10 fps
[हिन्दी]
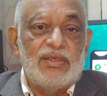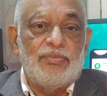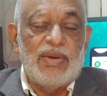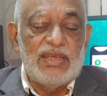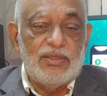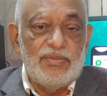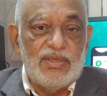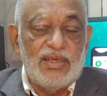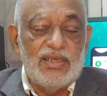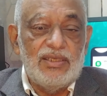पैनिक में
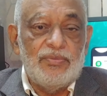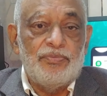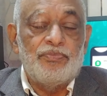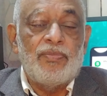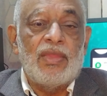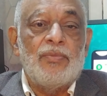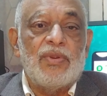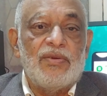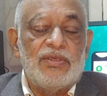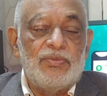ना आएँ
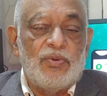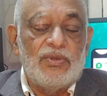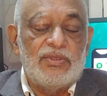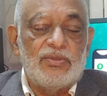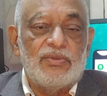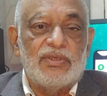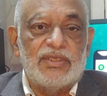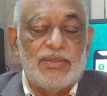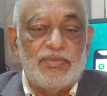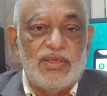प्राइवेसी पॉलिसी को
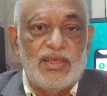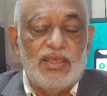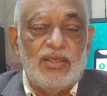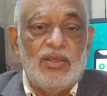एक्सेप्ट करें